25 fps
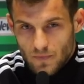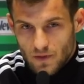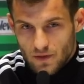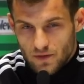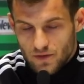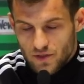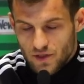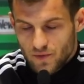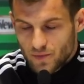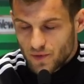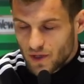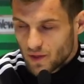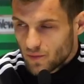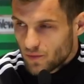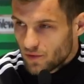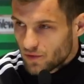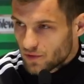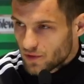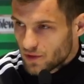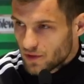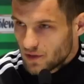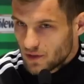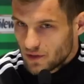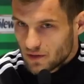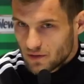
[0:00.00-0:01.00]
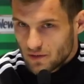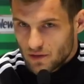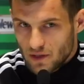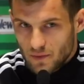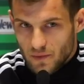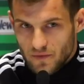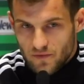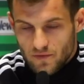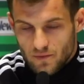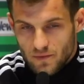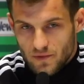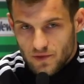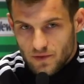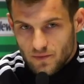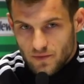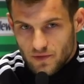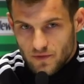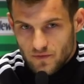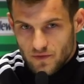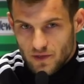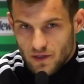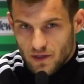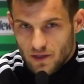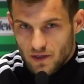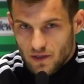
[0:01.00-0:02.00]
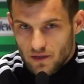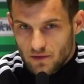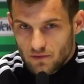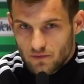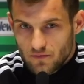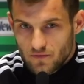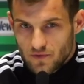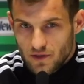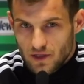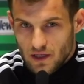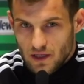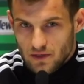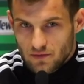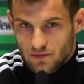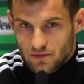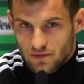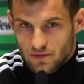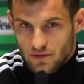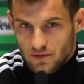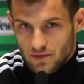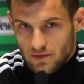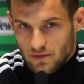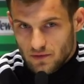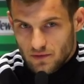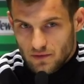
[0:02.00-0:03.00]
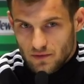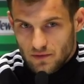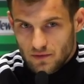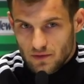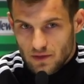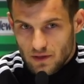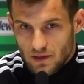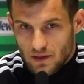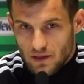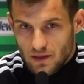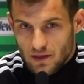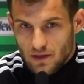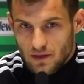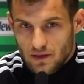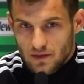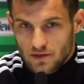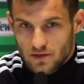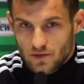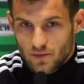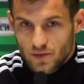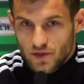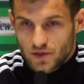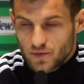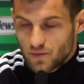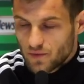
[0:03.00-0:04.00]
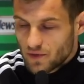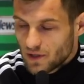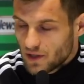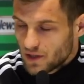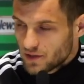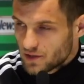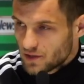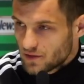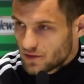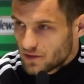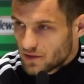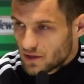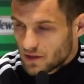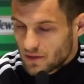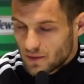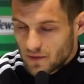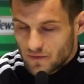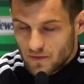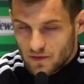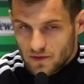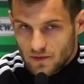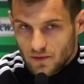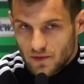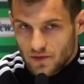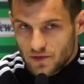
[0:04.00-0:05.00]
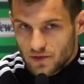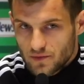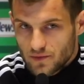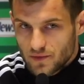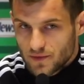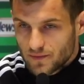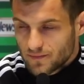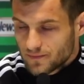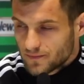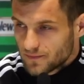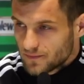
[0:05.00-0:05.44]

szybkie boki. To na pewno będzie mi się wydaje ich główny atut. No a co mecz pokaże, to tak naprawdę zobaczymy.